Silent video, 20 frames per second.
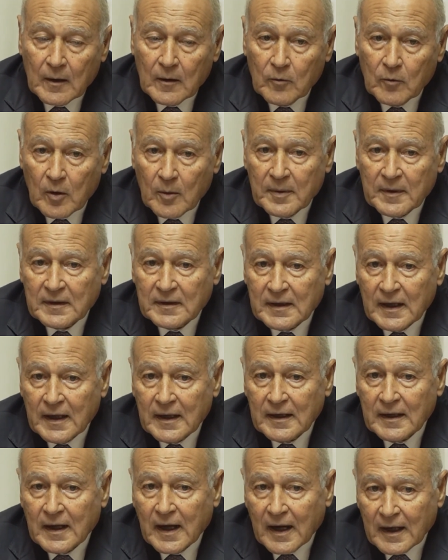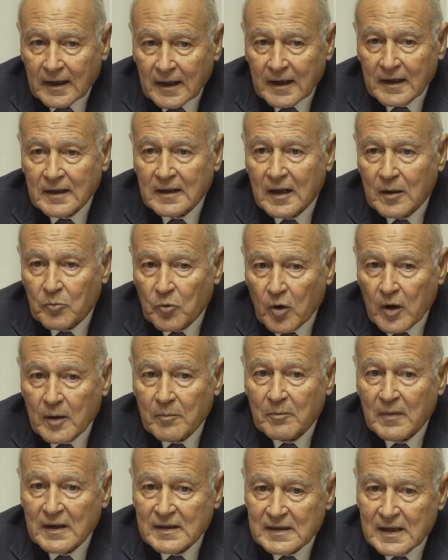وبالتالي علينا
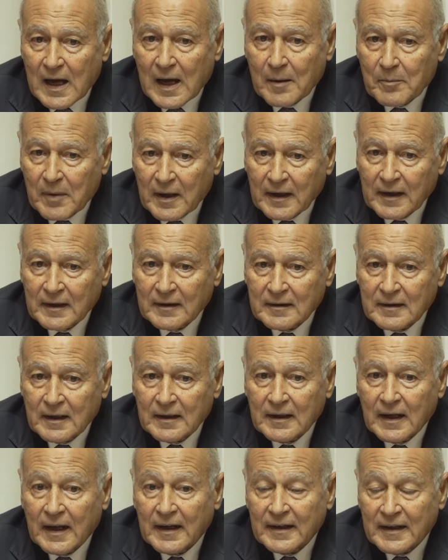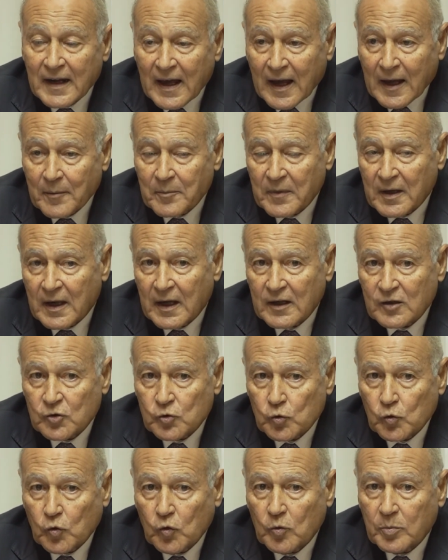مهمة صعبة جدا أن نحمي
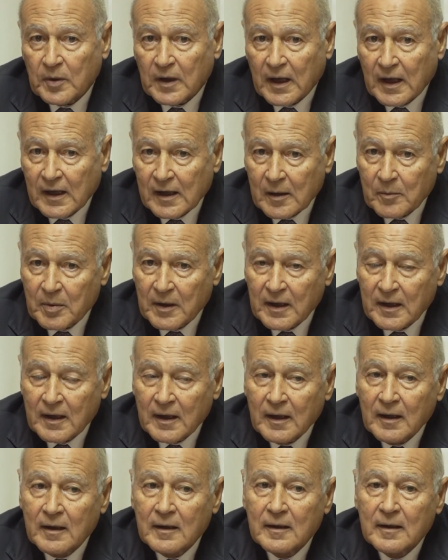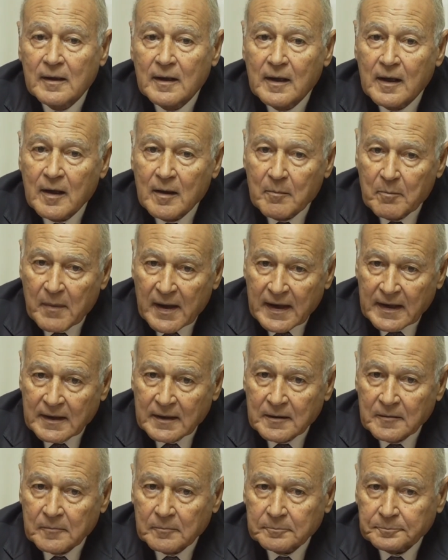الشعوب العربية
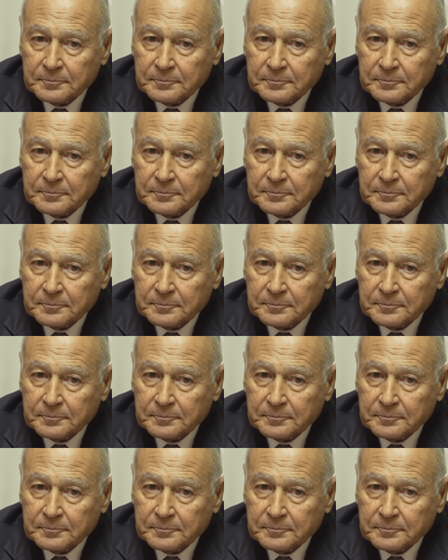من